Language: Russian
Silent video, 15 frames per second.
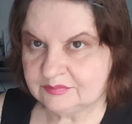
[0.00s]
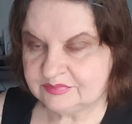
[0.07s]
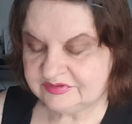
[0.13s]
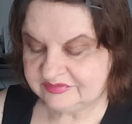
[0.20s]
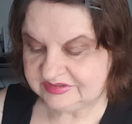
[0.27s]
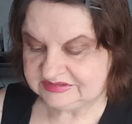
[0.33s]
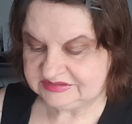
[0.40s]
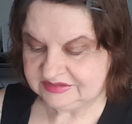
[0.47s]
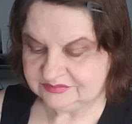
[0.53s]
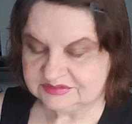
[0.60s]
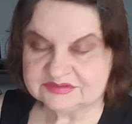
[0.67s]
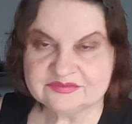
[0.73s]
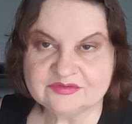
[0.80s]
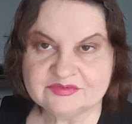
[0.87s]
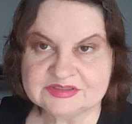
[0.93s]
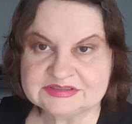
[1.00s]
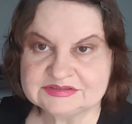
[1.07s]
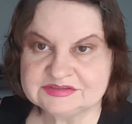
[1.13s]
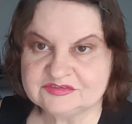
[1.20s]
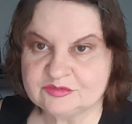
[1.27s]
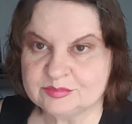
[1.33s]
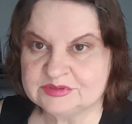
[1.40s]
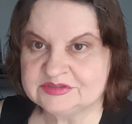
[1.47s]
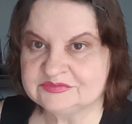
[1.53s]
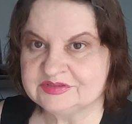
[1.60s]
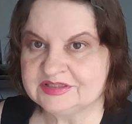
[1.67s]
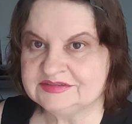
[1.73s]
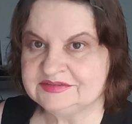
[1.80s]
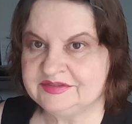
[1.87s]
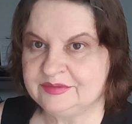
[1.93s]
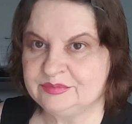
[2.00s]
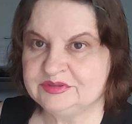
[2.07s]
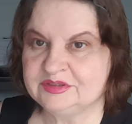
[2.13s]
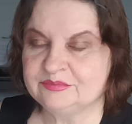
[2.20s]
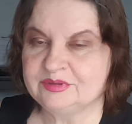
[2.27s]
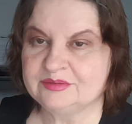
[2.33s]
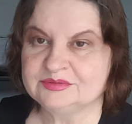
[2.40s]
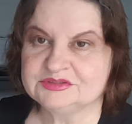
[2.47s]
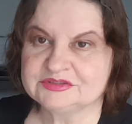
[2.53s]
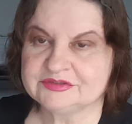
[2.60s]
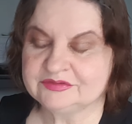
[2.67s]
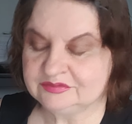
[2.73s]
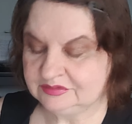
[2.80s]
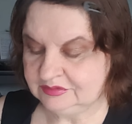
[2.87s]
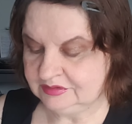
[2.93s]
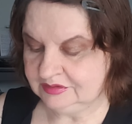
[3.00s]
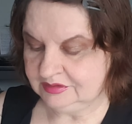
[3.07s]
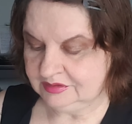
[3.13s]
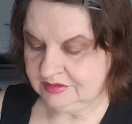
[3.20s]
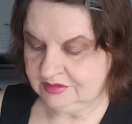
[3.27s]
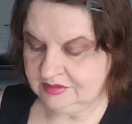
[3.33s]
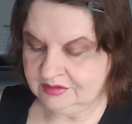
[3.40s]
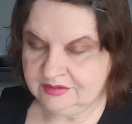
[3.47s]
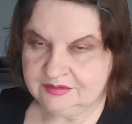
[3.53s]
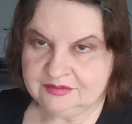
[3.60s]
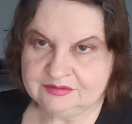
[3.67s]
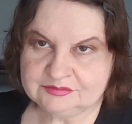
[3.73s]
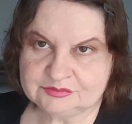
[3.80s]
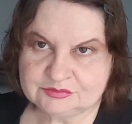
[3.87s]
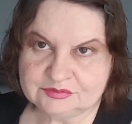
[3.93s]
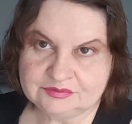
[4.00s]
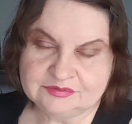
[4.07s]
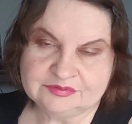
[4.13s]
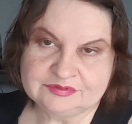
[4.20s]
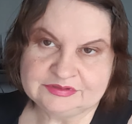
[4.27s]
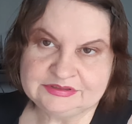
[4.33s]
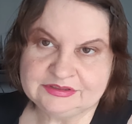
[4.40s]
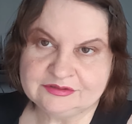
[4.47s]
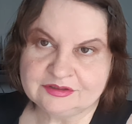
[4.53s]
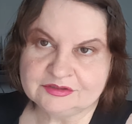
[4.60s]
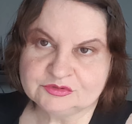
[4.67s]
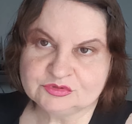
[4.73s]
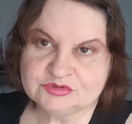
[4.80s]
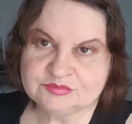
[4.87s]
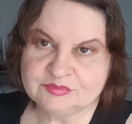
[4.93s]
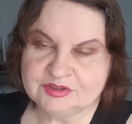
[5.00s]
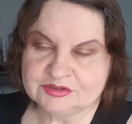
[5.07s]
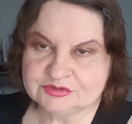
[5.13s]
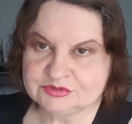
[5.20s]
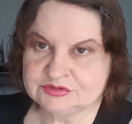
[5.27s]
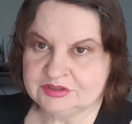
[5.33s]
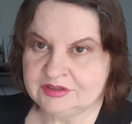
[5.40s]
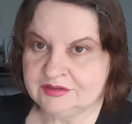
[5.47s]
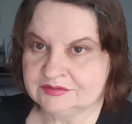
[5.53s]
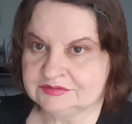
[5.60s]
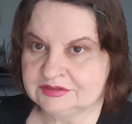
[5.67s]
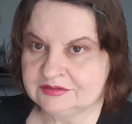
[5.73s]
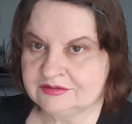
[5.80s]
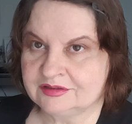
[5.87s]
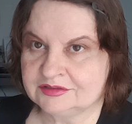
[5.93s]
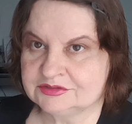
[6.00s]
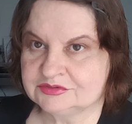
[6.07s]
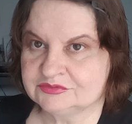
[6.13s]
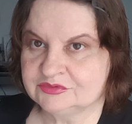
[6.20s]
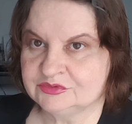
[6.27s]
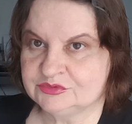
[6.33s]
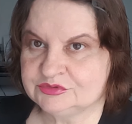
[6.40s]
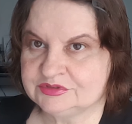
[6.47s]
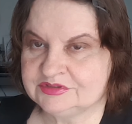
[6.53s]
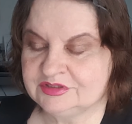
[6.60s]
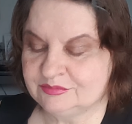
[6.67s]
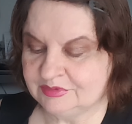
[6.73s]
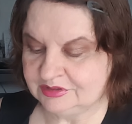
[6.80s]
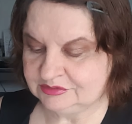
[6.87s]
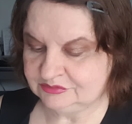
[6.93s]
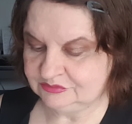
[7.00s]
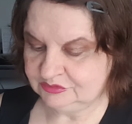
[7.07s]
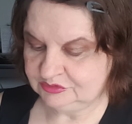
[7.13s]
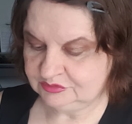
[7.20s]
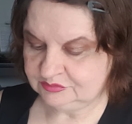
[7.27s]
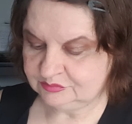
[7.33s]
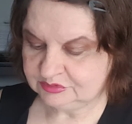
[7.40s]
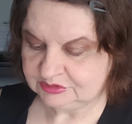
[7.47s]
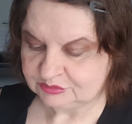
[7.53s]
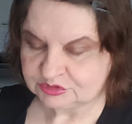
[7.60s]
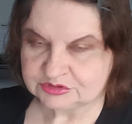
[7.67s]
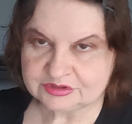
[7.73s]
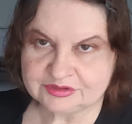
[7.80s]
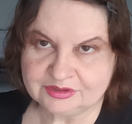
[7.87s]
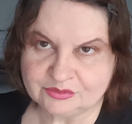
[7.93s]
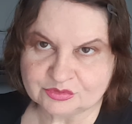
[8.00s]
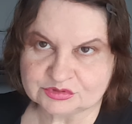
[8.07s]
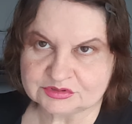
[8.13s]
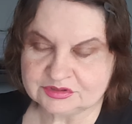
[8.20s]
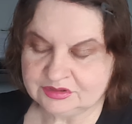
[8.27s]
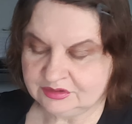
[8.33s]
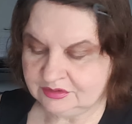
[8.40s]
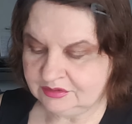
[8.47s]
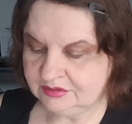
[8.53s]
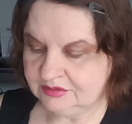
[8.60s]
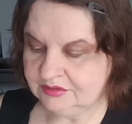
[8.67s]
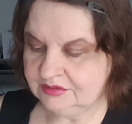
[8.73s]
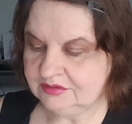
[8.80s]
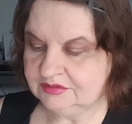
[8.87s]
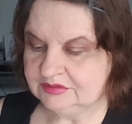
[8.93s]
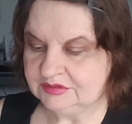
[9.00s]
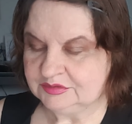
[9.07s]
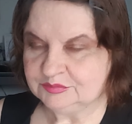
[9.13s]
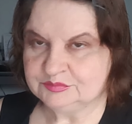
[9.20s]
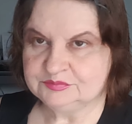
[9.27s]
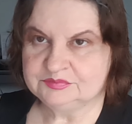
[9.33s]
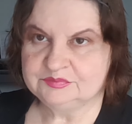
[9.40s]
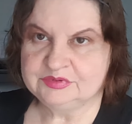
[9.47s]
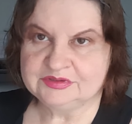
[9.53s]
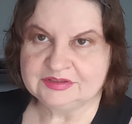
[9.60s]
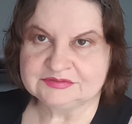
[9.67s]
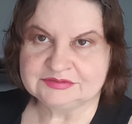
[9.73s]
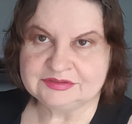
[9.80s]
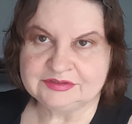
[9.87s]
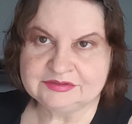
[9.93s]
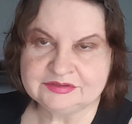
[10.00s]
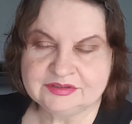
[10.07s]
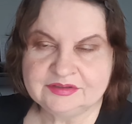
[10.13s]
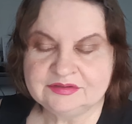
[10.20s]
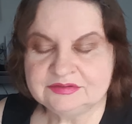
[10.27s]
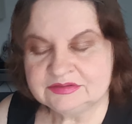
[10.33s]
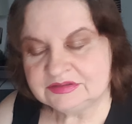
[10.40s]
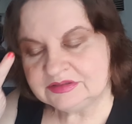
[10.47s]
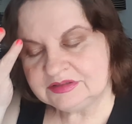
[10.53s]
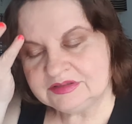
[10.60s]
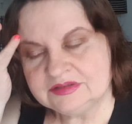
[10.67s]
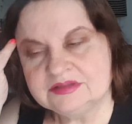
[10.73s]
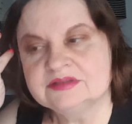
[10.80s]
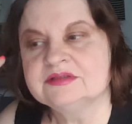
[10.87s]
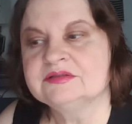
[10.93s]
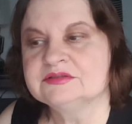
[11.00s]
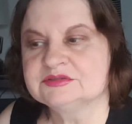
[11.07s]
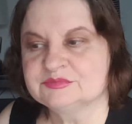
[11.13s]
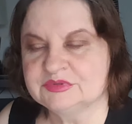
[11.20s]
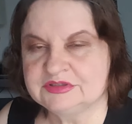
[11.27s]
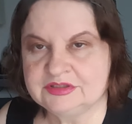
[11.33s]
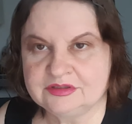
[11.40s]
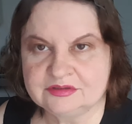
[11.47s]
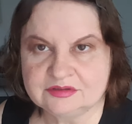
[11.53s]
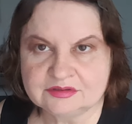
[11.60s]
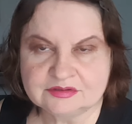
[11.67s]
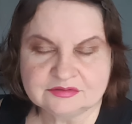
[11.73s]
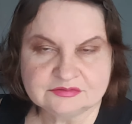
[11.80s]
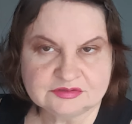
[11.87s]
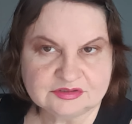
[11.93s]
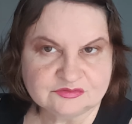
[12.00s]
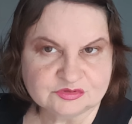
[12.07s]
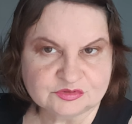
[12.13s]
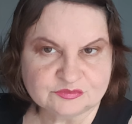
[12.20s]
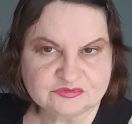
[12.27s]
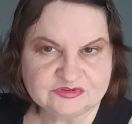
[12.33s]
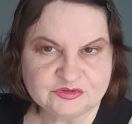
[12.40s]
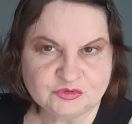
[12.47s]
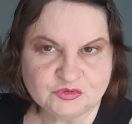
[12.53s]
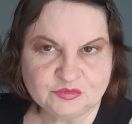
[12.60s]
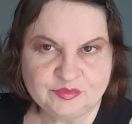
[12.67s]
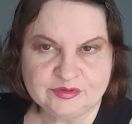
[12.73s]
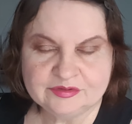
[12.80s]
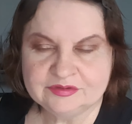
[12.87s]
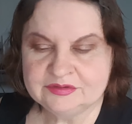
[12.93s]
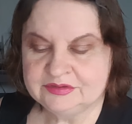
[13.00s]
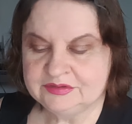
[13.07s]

Привет всем, с вами ваша Силва Петафлай, Серебряная Бабочка. Э, не крашусь, мажусь, а докрашиваюсь и домазываюсь, потому что я уже эм, была занята и смотрела кого-то в Ютубе.